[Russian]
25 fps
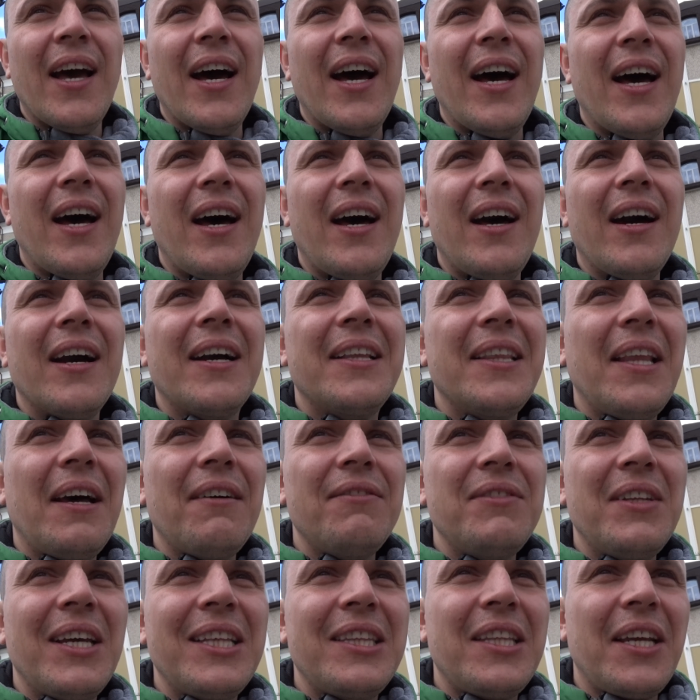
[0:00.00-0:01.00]
А
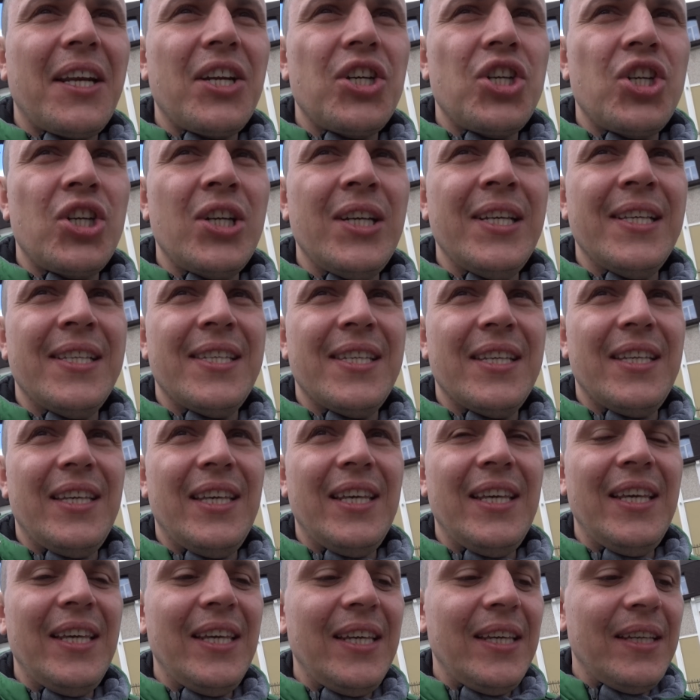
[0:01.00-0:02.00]
главное это решить,
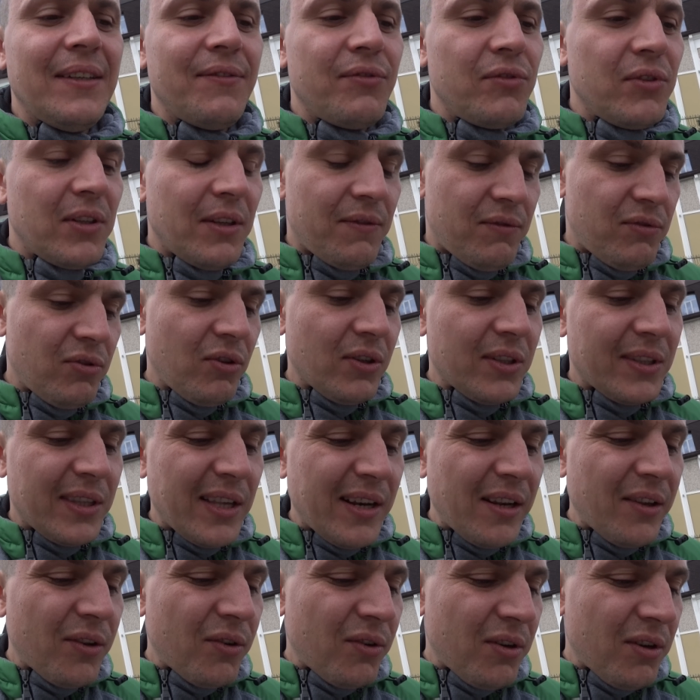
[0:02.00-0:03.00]
и на все
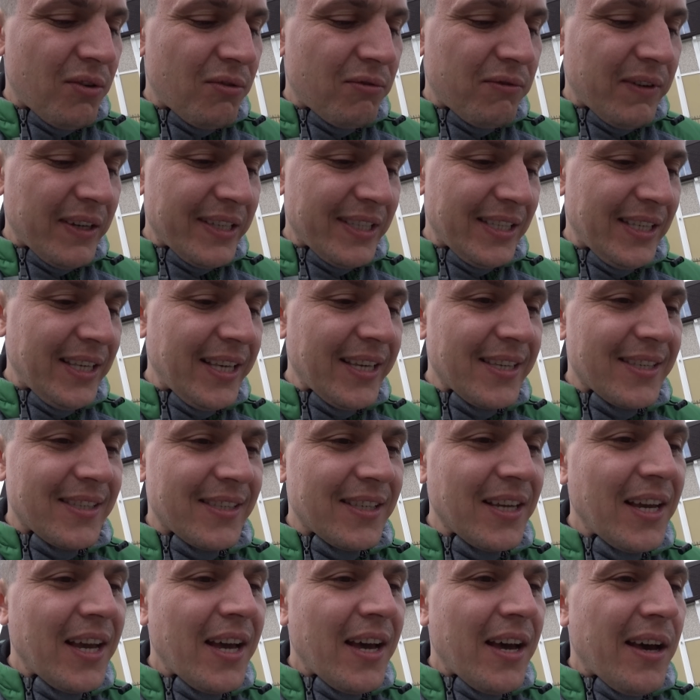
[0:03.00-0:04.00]
остальное у вас
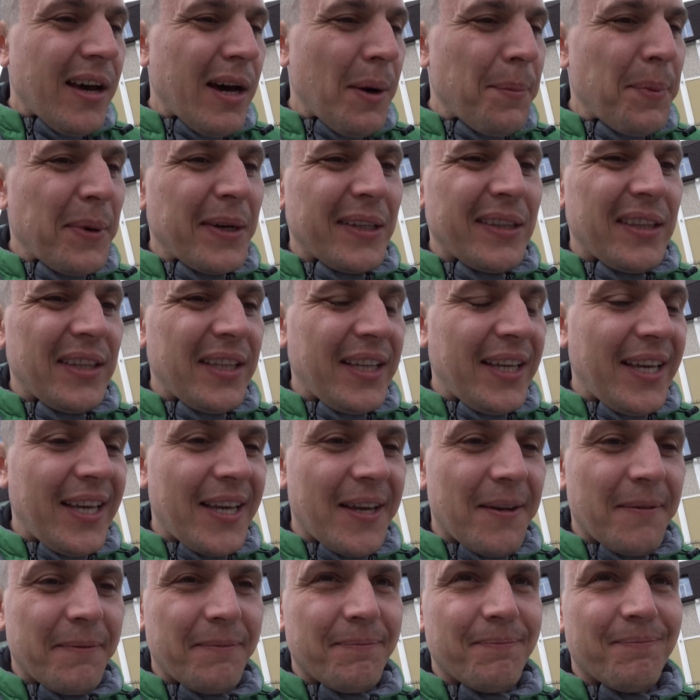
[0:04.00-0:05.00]
есть
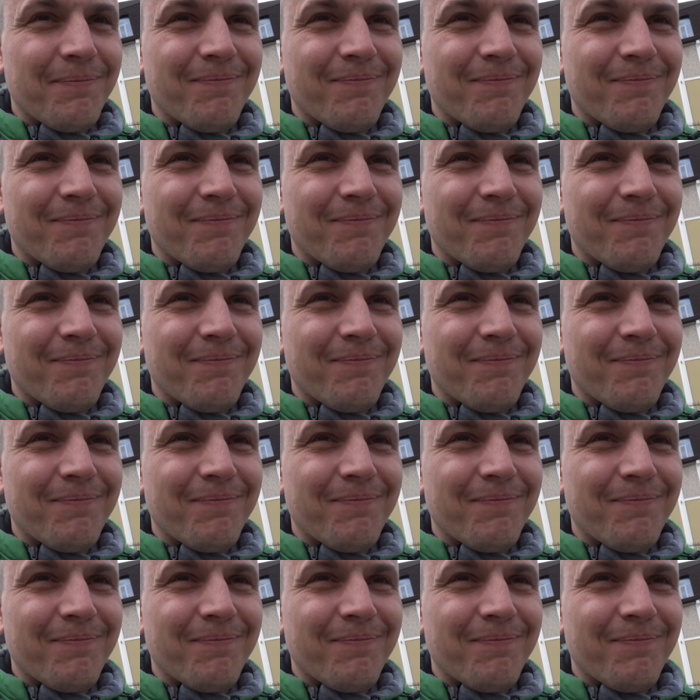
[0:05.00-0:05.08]
обходные